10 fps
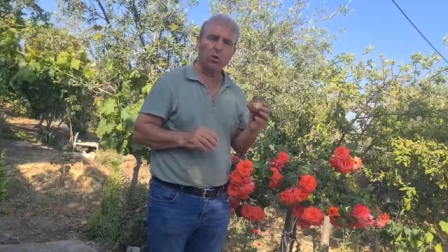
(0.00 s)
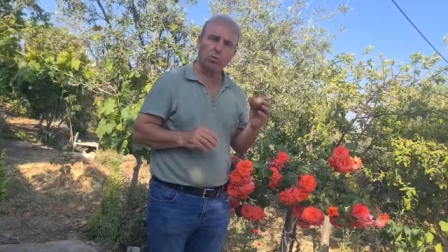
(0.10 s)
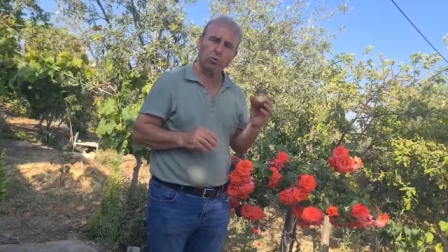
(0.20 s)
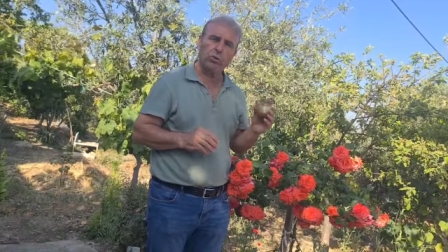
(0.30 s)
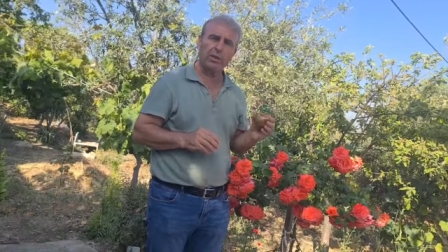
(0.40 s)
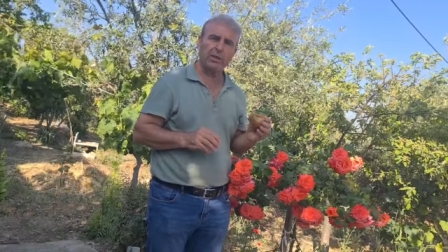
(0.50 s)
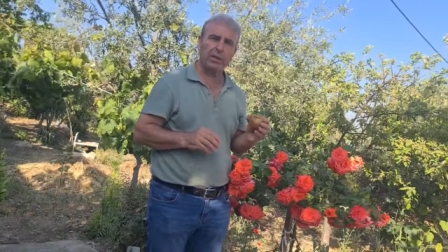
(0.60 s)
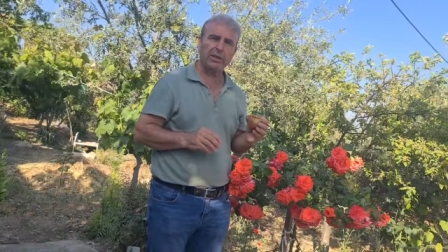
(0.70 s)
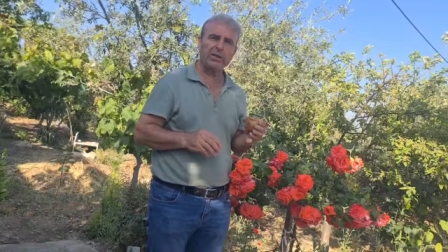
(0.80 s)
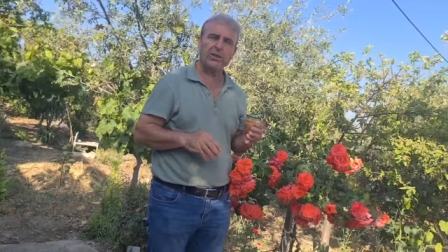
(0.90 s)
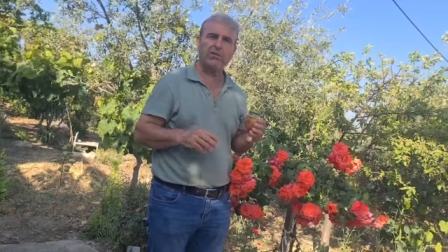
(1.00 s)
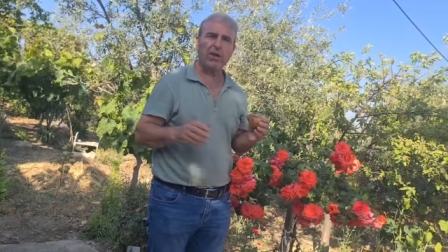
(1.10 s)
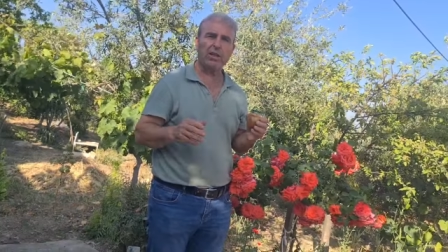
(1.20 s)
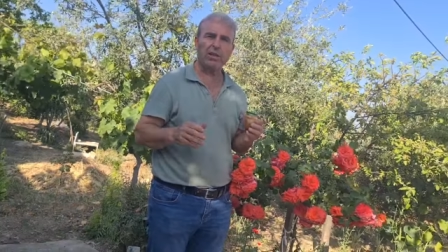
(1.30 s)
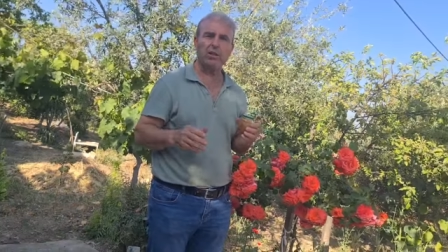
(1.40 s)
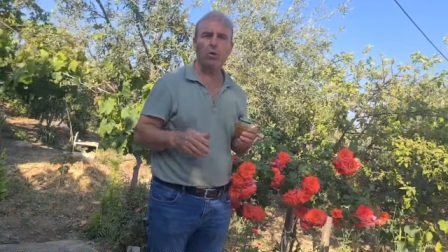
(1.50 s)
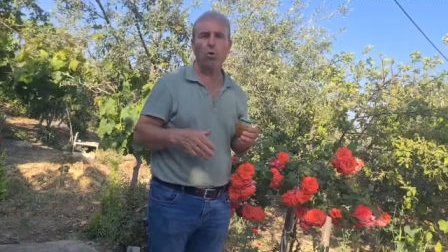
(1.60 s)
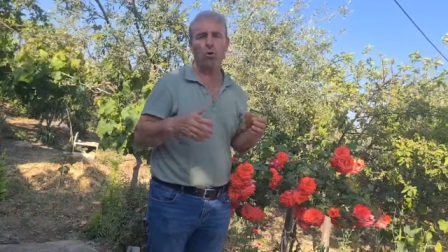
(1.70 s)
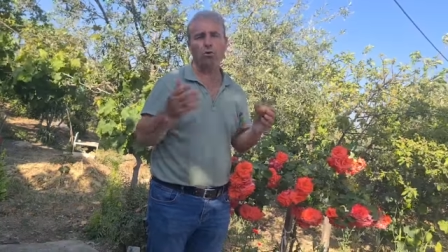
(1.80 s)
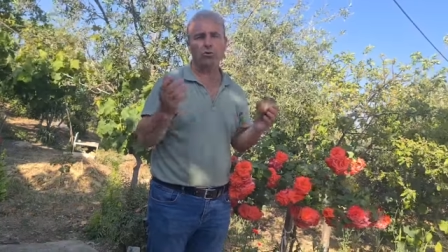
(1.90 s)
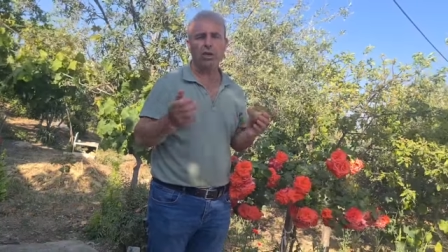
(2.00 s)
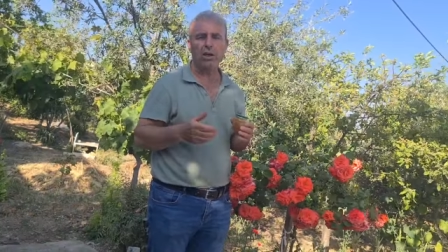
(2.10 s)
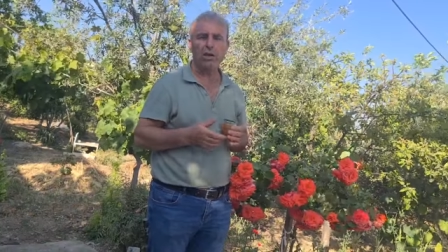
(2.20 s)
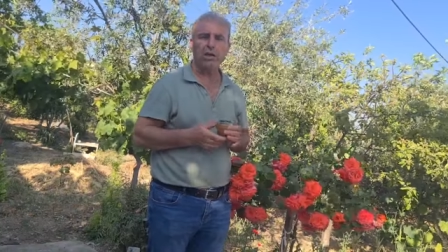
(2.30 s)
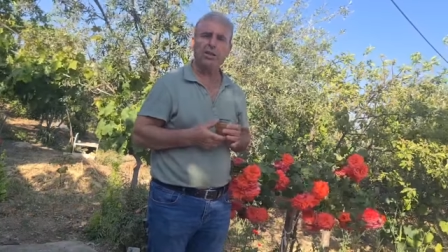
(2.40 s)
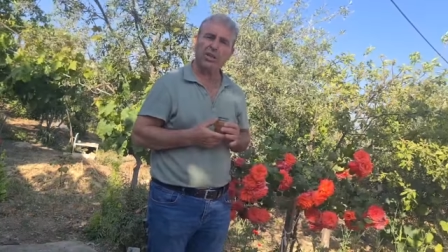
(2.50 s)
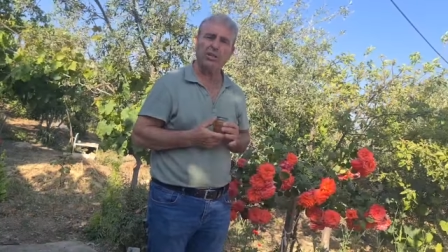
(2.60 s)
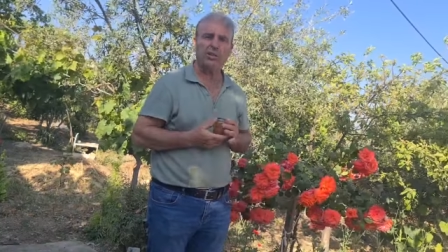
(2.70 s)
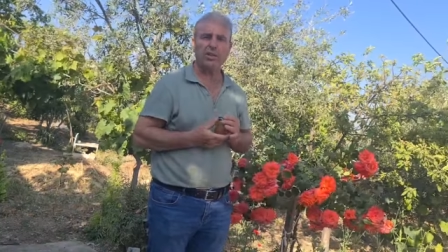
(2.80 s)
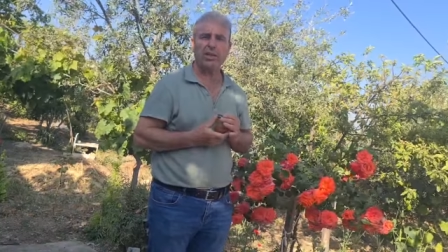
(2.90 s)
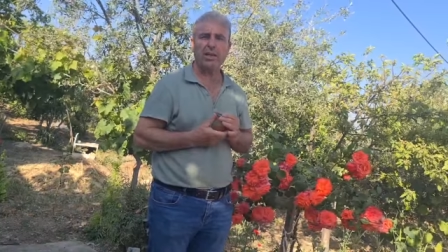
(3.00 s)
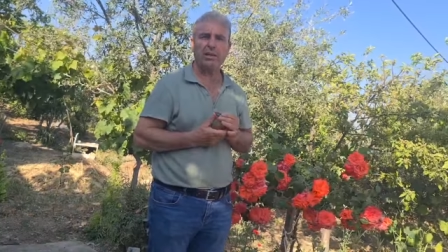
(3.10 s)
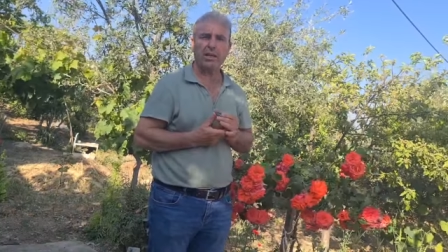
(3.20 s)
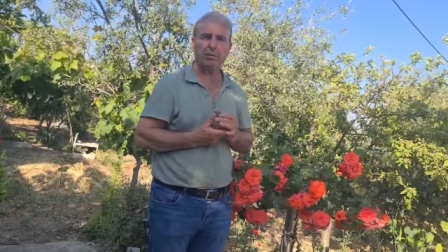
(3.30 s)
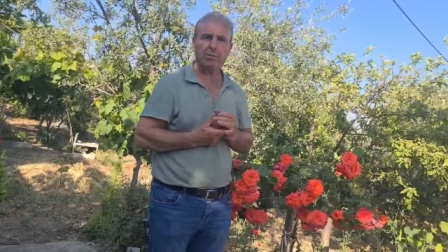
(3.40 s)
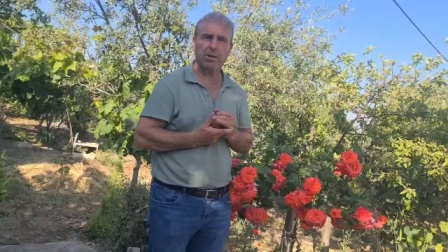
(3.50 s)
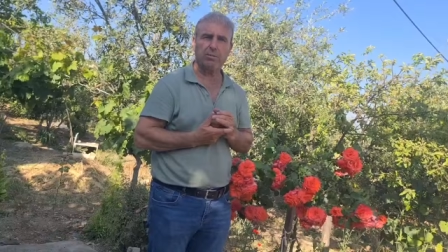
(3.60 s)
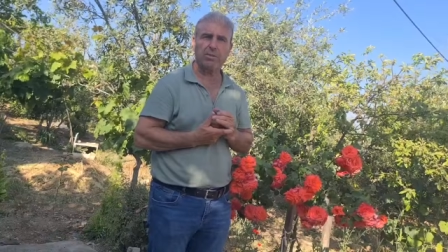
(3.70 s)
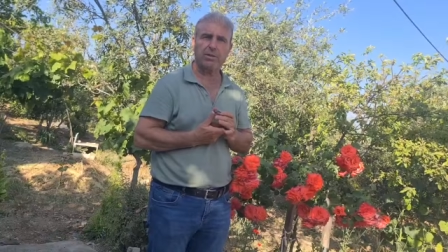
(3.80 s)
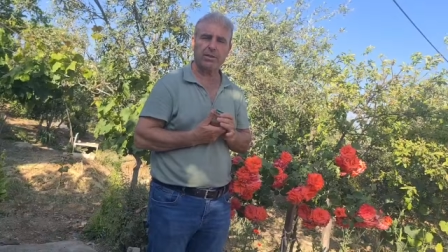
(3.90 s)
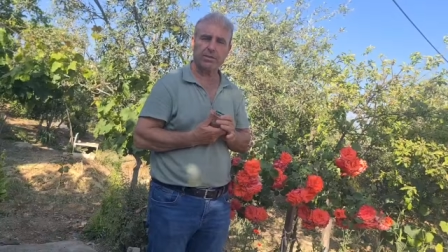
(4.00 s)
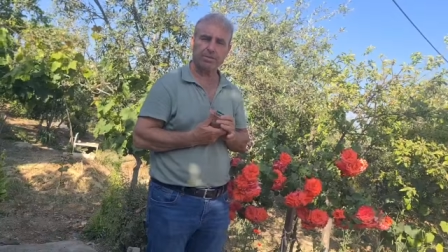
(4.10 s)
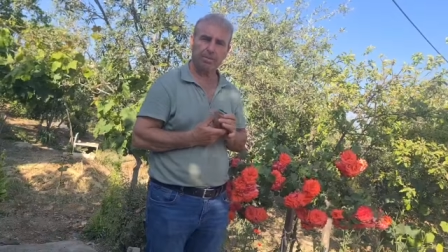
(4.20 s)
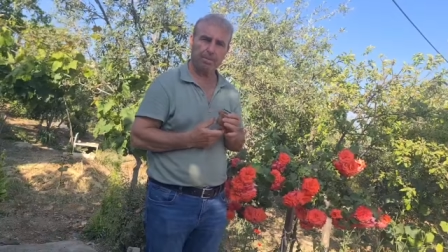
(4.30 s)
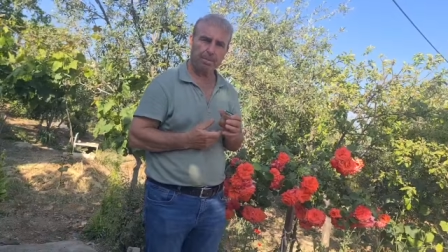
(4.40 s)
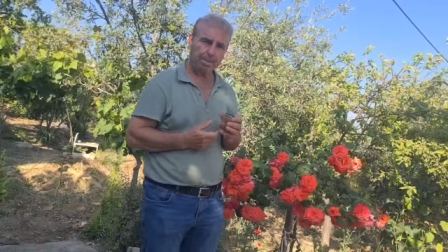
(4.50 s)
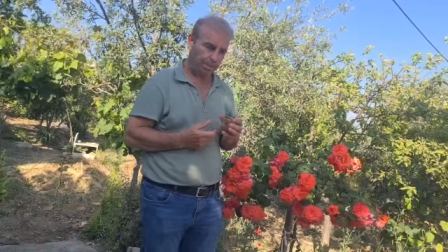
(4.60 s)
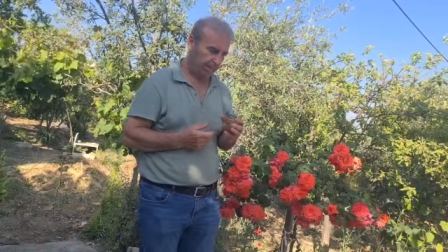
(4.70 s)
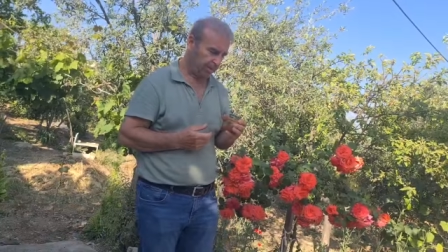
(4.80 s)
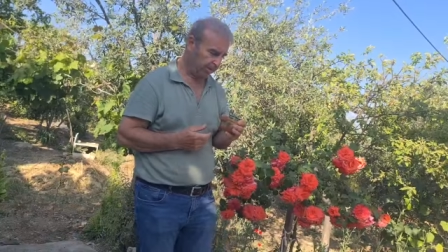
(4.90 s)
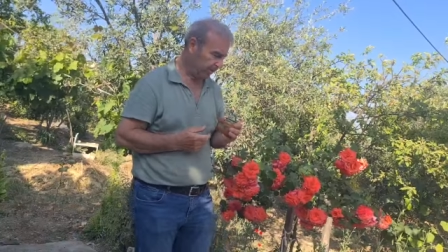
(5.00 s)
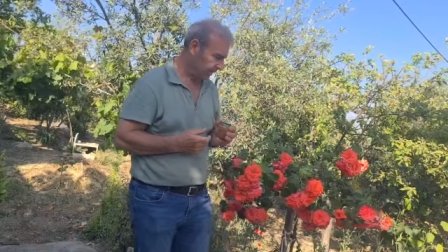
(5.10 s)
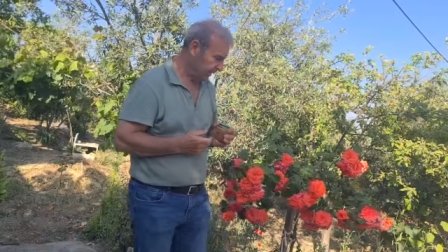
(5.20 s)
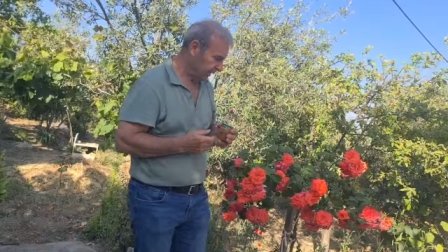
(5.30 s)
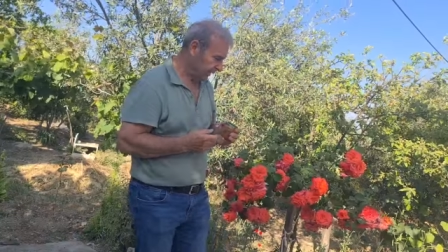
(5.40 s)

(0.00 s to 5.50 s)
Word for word: Asya'da yüzyıllarda tüketilen bir zepse olan kudret narı bilimsel araştırma sonucu keşfedilen